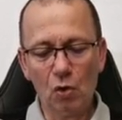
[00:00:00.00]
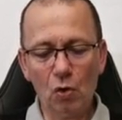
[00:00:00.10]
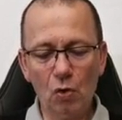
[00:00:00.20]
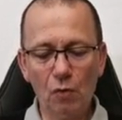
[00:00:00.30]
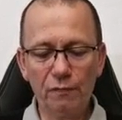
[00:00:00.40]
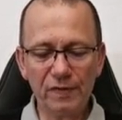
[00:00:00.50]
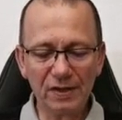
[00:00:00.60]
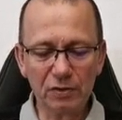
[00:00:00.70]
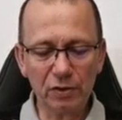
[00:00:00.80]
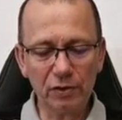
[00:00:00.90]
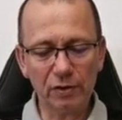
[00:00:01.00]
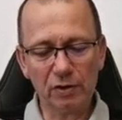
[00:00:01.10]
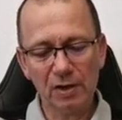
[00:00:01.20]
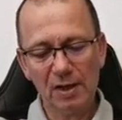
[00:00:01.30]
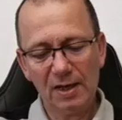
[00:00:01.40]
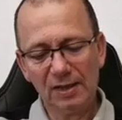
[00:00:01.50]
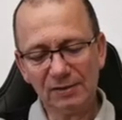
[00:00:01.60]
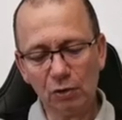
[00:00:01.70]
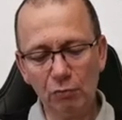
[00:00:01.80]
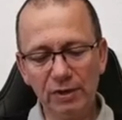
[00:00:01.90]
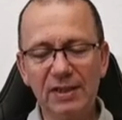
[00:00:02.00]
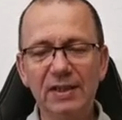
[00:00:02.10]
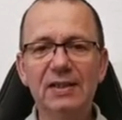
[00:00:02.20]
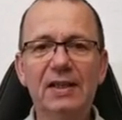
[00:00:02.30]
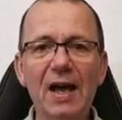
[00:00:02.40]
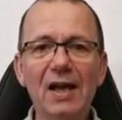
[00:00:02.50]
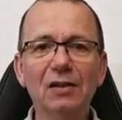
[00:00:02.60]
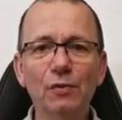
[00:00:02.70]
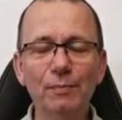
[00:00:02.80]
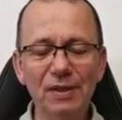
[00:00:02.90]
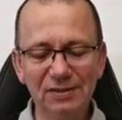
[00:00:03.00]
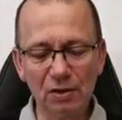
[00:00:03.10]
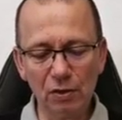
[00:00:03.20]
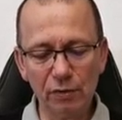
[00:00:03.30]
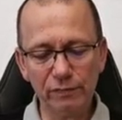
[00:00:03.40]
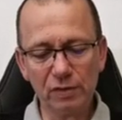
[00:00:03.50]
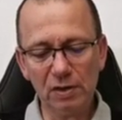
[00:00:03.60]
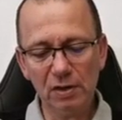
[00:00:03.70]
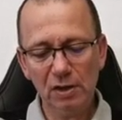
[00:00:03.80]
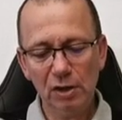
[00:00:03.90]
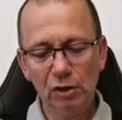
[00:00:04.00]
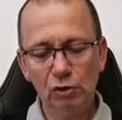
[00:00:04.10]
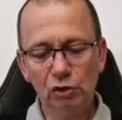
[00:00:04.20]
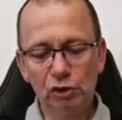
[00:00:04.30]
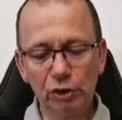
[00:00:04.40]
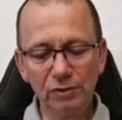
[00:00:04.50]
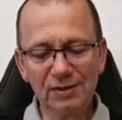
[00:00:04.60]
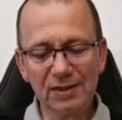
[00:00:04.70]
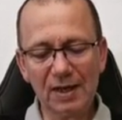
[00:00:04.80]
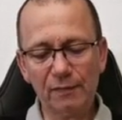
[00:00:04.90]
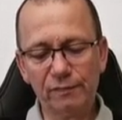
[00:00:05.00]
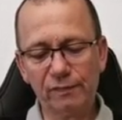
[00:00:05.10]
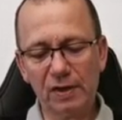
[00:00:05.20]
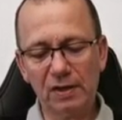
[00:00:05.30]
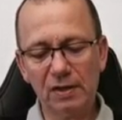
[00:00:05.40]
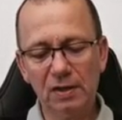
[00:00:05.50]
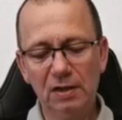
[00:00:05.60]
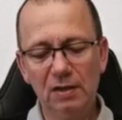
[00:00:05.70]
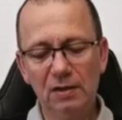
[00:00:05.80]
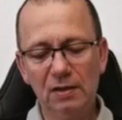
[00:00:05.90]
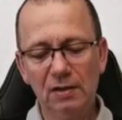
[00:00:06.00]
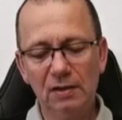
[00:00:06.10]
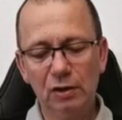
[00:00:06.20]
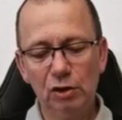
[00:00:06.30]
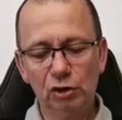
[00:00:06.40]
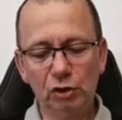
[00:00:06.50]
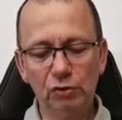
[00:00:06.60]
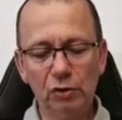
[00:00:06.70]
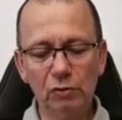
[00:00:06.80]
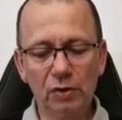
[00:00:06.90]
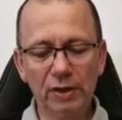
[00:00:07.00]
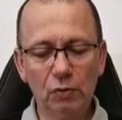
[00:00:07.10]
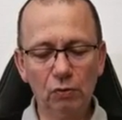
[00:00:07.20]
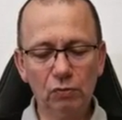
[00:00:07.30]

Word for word: Ô vainqueur, à celui qui garde mes œuvres jusqu'à la fin, je donnerai